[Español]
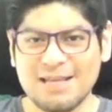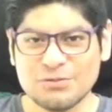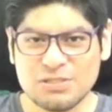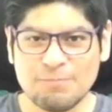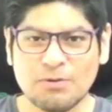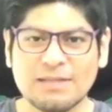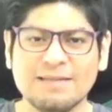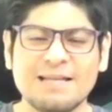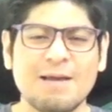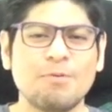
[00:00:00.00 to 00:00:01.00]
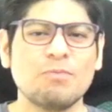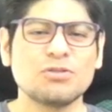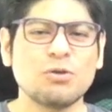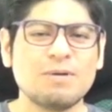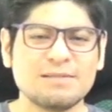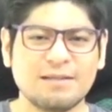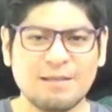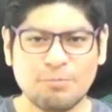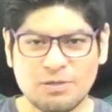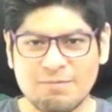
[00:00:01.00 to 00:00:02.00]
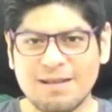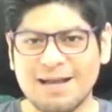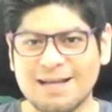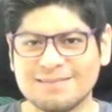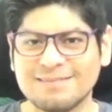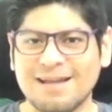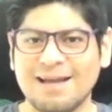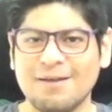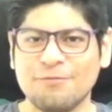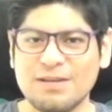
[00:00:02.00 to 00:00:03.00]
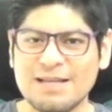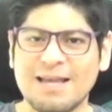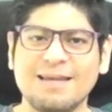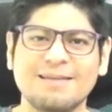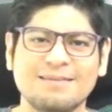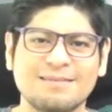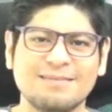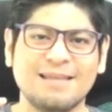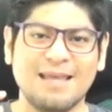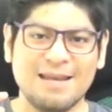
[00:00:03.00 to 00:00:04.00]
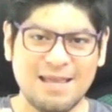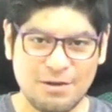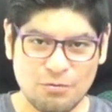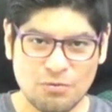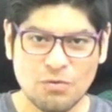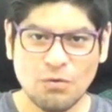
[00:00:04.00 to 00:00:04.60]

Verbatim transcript: eso es importante. La promoción va a estar disponible hasta finales de enero.